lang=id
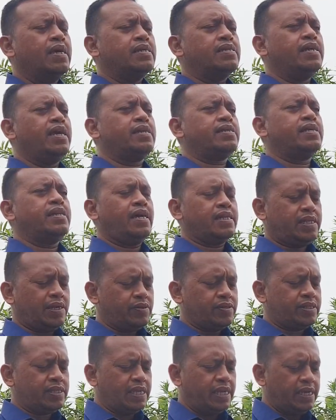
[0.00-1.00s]
Dia tidak
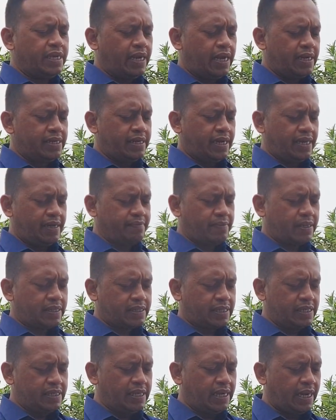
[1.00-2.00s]
terus tinggal dalam
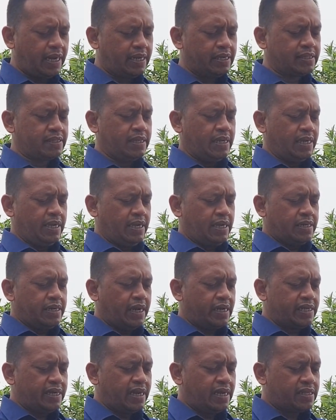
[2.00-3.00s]
kesedihan.
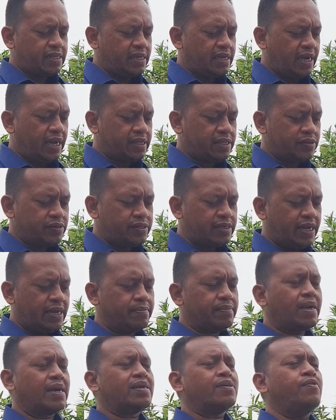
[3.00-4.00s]
Dia tidak tinggal terus
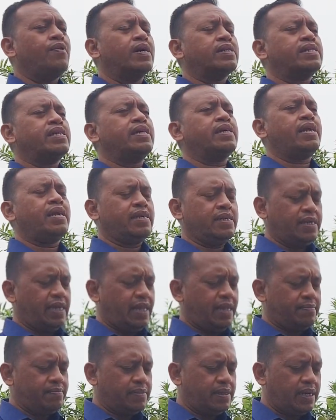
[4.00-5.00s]
dalam kekhawatiran
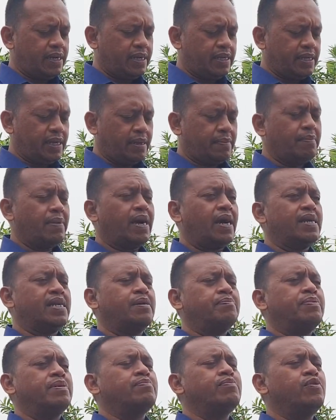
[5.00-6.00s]
dalam dirinya
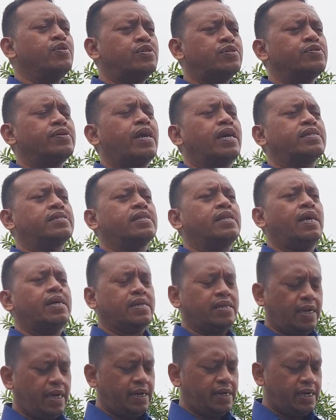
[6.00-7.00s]
menghadapi musuh yang sedang
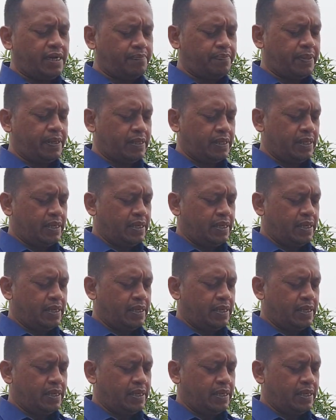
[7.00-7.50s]
dihadapi.